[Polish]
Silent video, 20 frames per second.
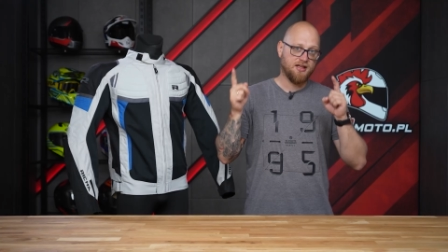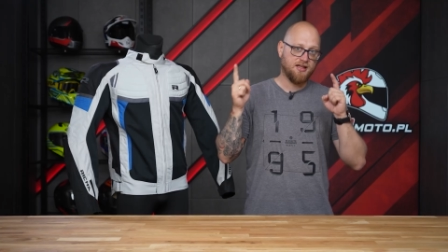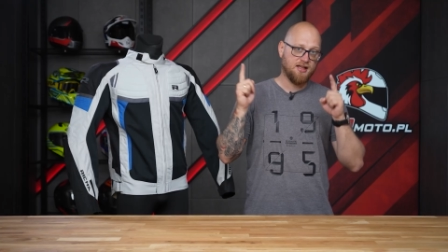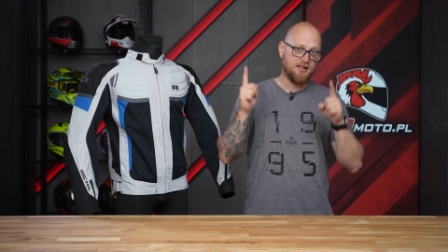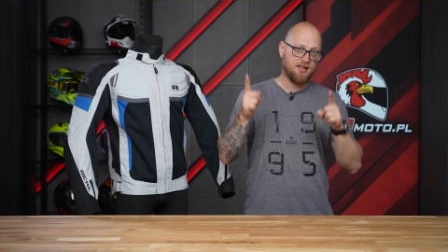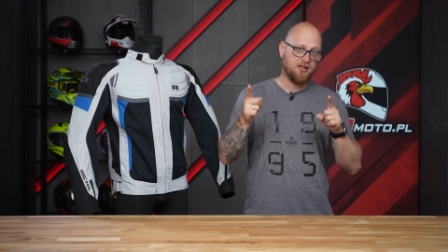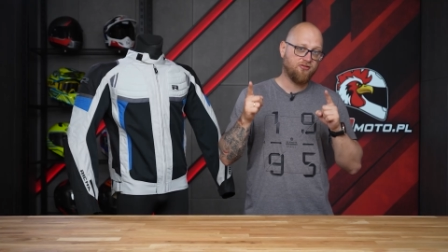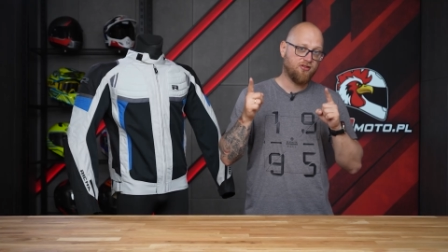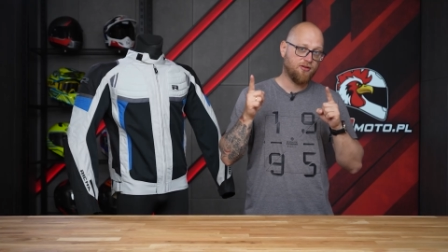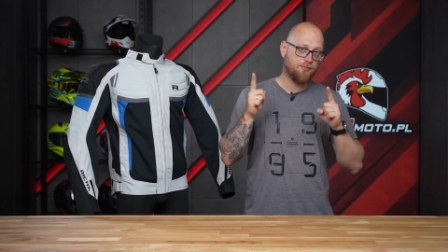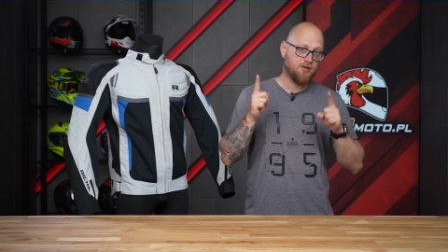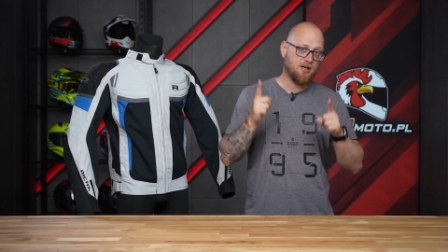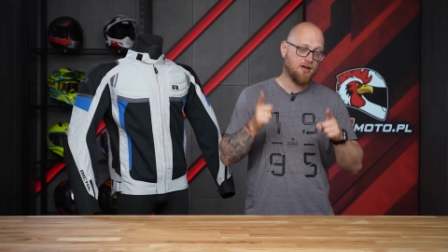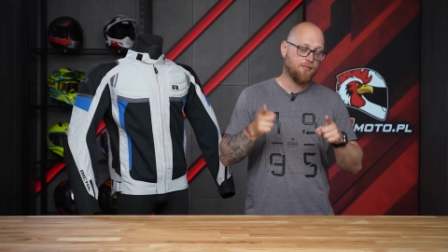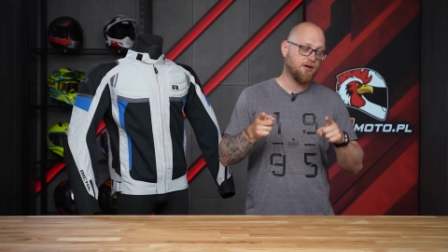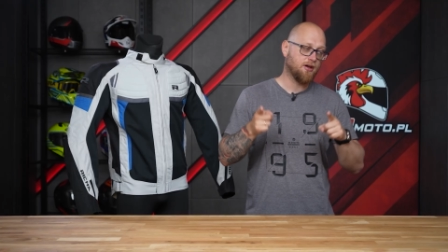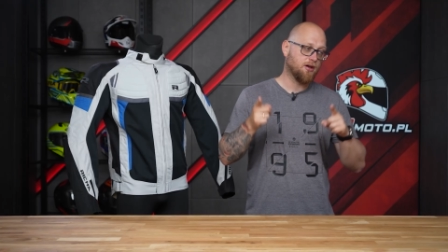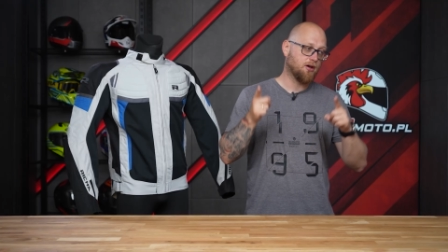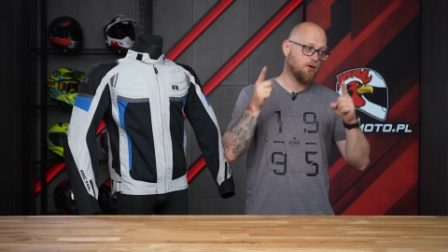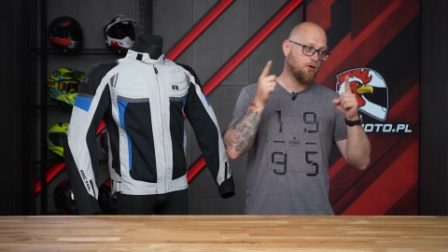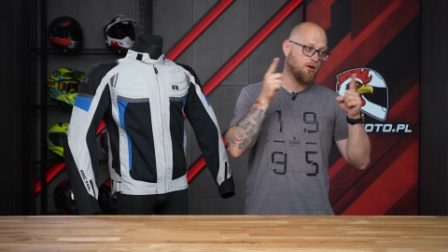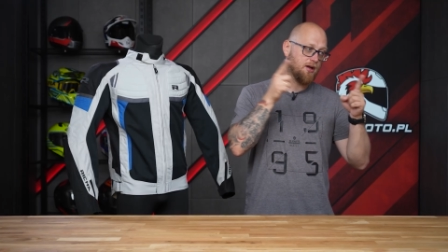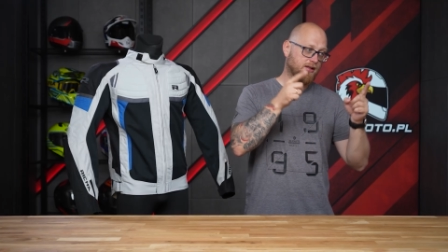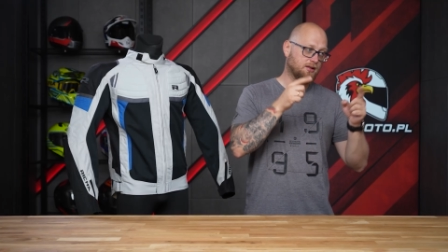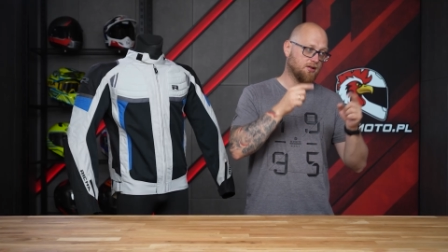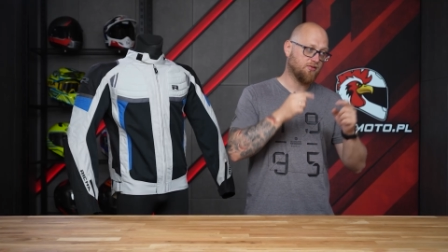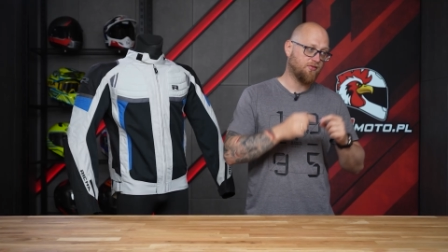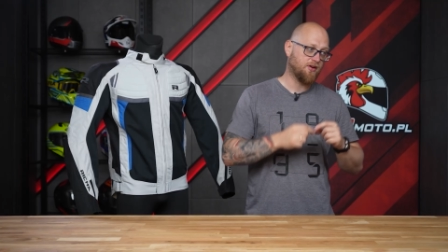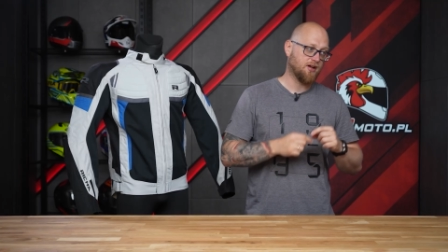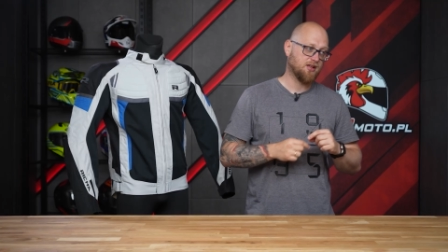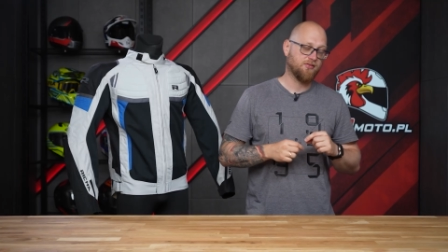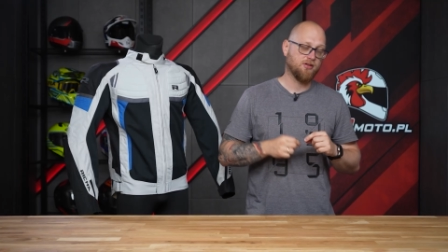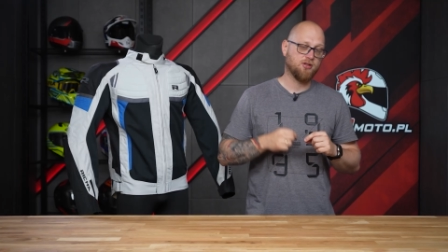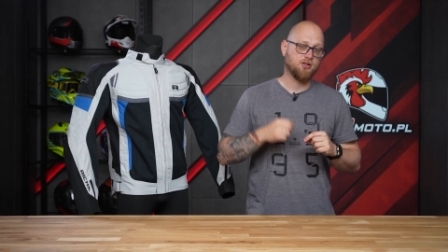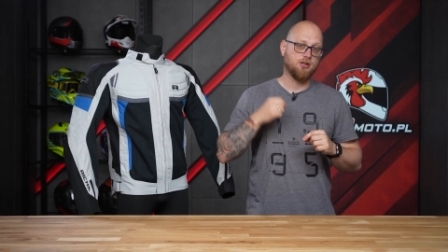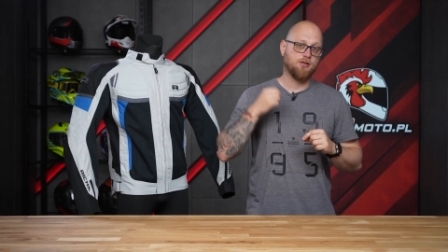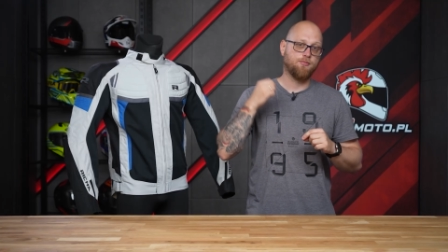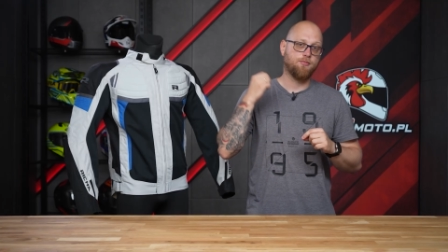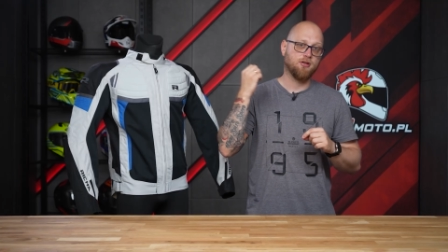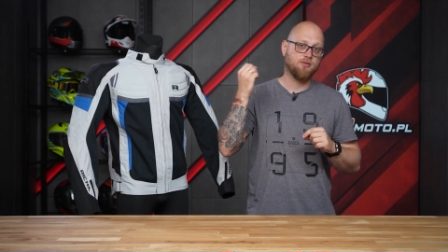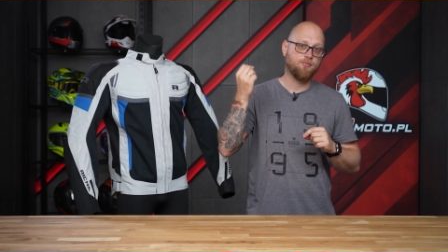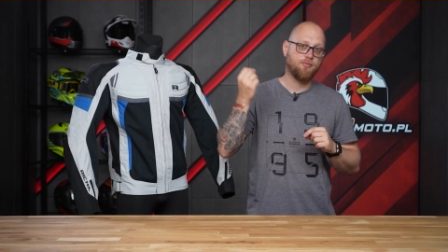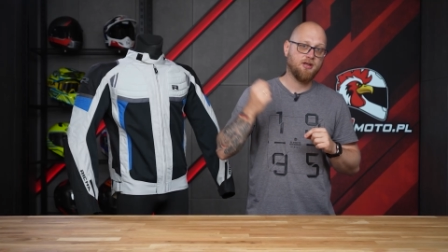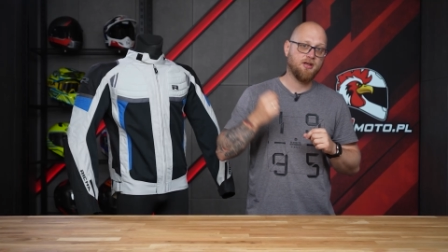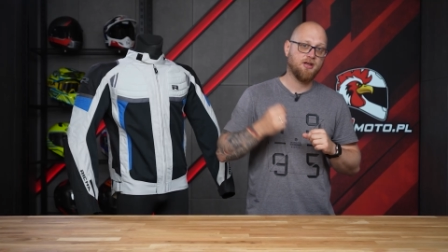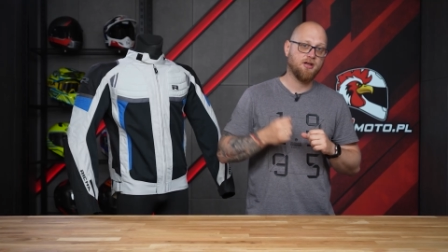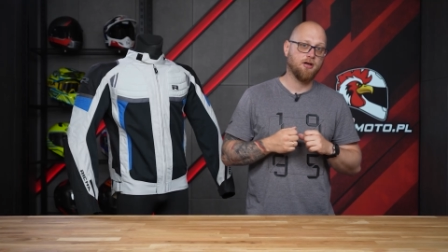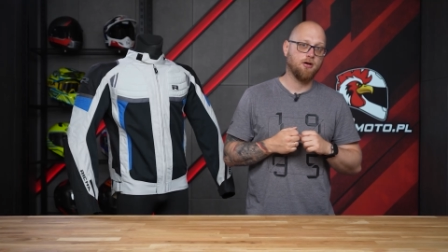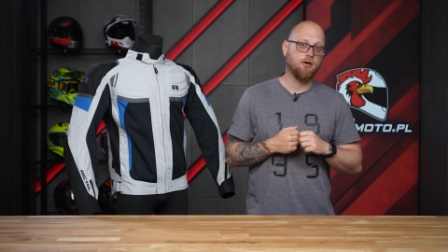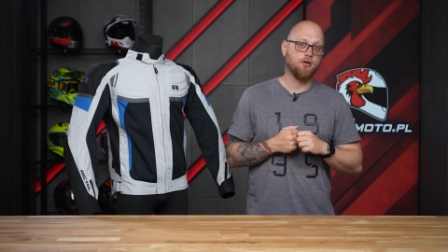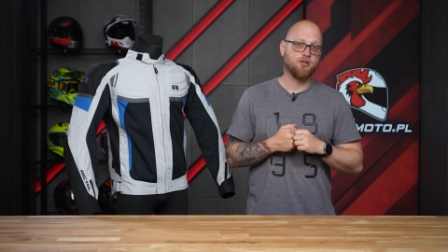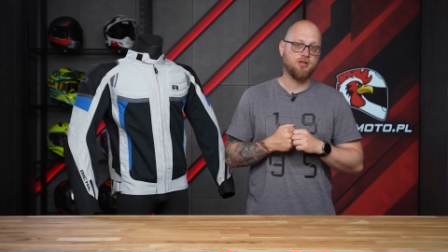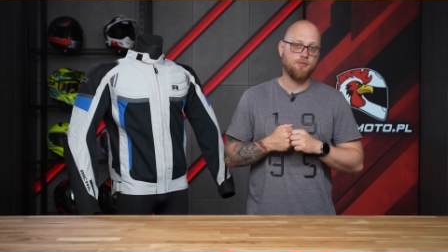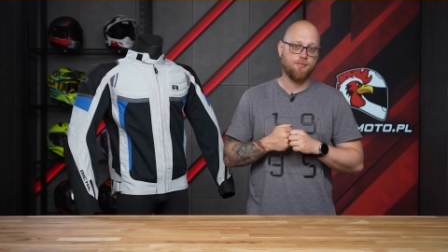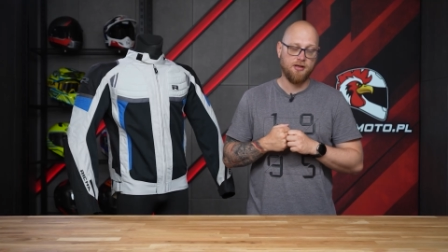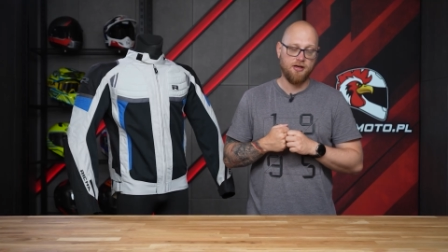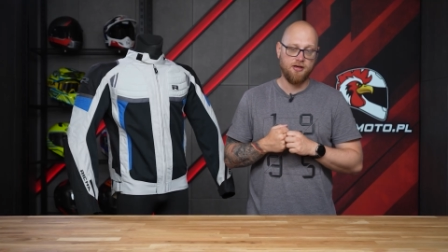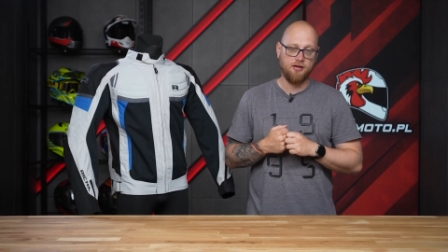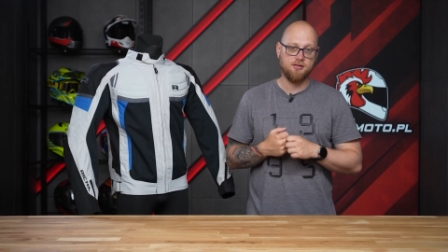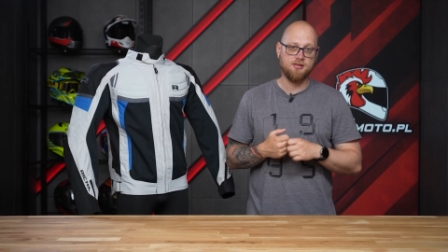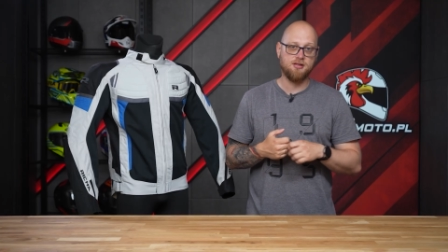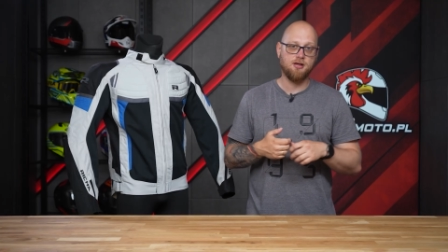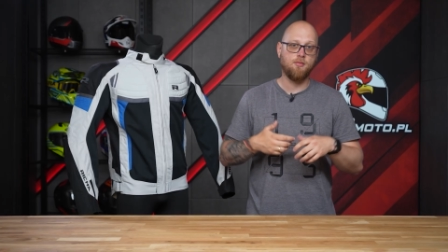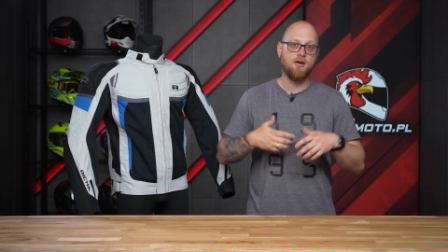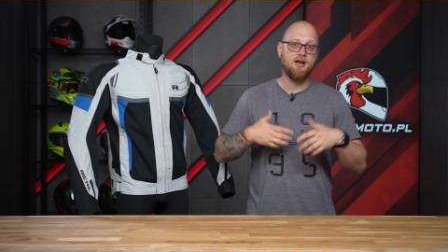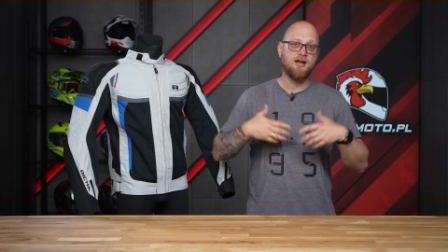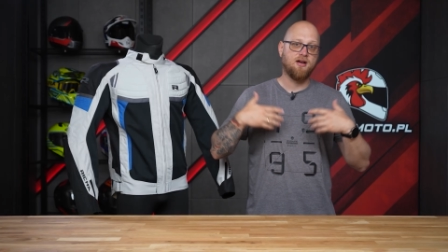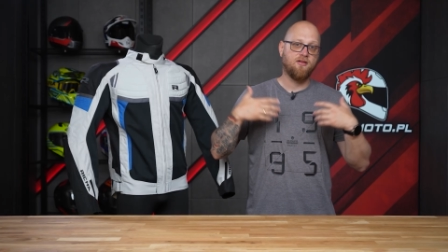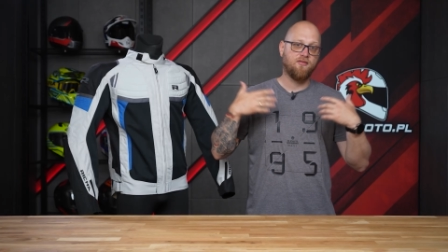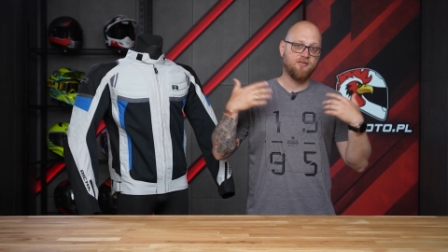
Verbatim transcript: Kiedy wepniemy kolejną warstwę, czyli podpinkę ocieplającą,